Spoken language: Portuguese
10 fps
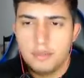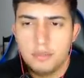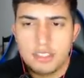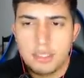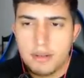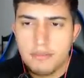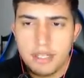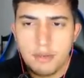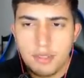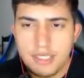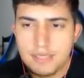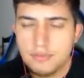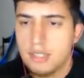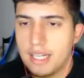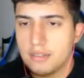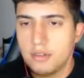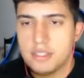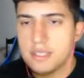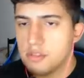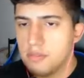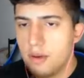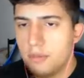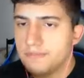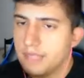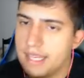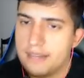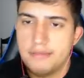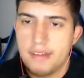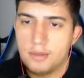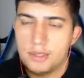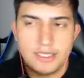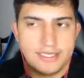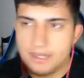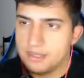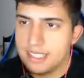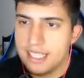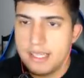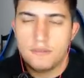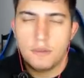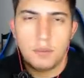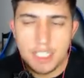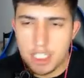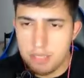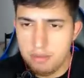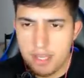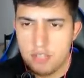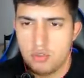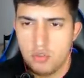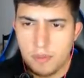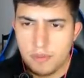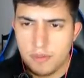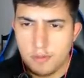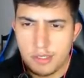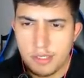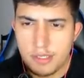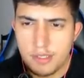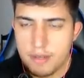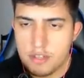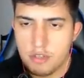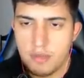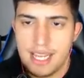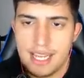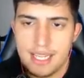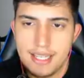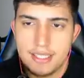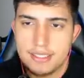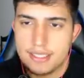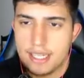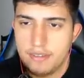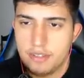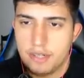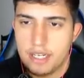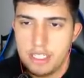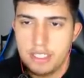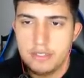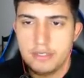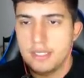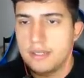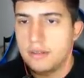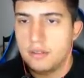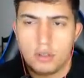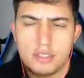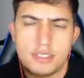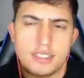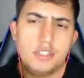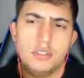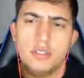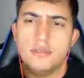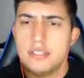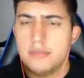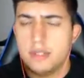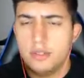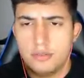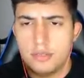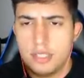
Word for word: Vamos torcer pra vir algum adesivo dourado. Começamos mal. É, Valde, não gostei. Vamos lá, time. Mais uma, por favor. Mais uma lá. Será que vem douradinho? Nossa, de novo desse maluco?